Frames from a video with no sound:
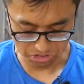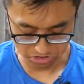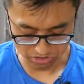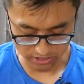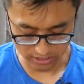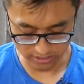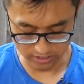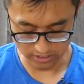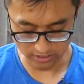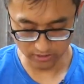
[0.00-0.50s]

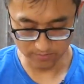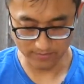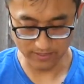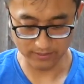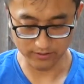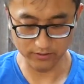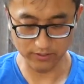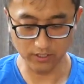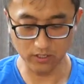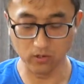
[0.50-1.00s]
在这儿对吧？
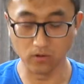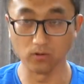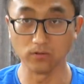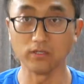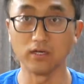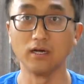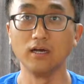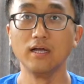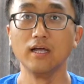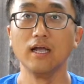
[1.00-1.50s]
就是一个红
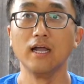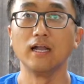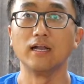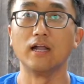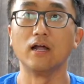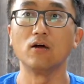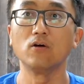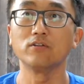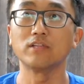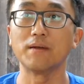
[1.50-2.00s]
的。
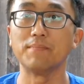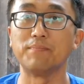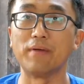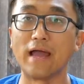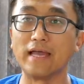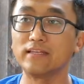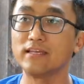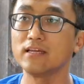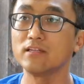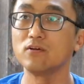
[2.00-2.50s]
然后在
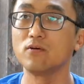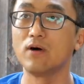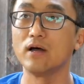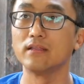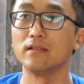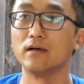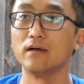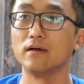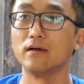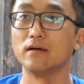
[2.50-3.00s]
白天的话
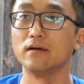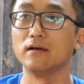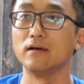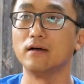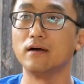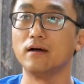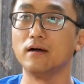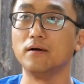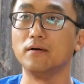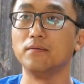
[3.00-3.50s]
呢，
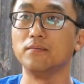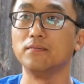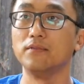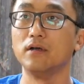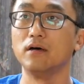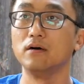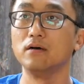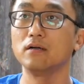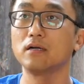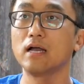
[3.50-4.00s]
呃，
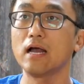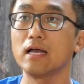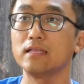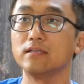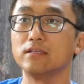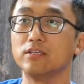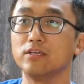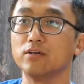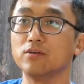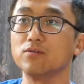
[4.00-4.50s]
能看
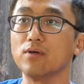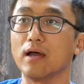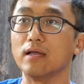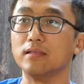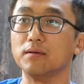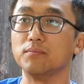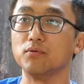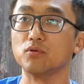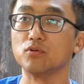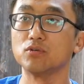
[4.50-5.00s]
得挺远
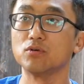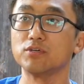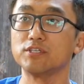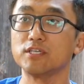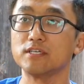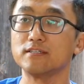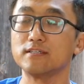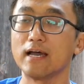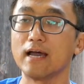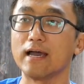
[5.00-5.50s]
的。比如说
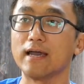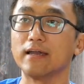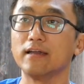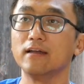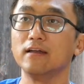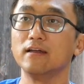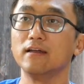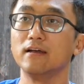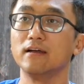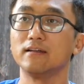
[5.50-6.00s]
现在
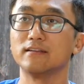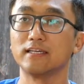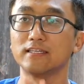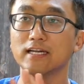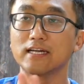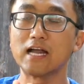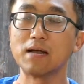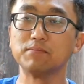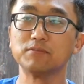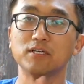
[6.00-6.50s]
大
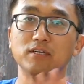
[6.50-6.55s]
家看不